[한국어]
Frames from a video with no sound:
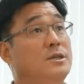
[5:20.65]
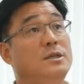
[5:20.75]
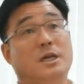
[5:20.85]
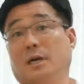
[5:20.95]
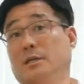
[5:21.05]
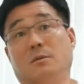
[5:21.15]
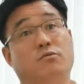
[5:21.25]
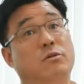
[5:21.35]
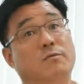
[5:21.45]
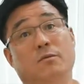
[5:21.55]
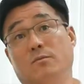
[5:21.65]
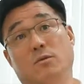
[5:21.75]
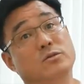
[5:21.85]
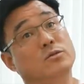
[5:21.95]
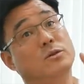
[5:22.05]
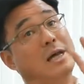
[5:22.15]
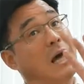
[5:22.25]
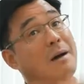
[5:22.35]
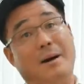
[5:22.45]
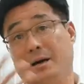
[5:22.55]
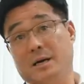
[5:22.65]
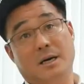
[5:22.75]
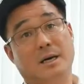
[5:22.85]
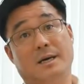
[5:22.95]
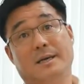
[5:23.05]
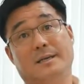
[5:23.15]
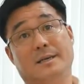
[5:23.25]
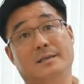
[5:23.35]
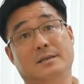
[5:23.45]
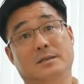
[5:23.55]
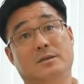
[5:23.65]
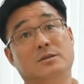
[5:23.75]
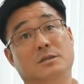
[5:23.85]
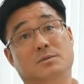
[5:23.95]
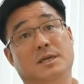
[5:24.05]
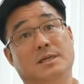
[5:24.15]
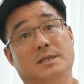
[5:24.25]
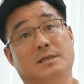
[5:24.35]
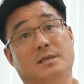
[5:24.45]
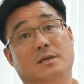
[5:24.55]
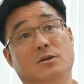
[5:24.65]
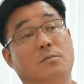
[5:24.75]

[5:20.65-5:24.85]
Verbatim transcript: 완전히 자기들의 플랫폼 모든 걸 다 바꿔야 되는 그런 입장이 되잖아요.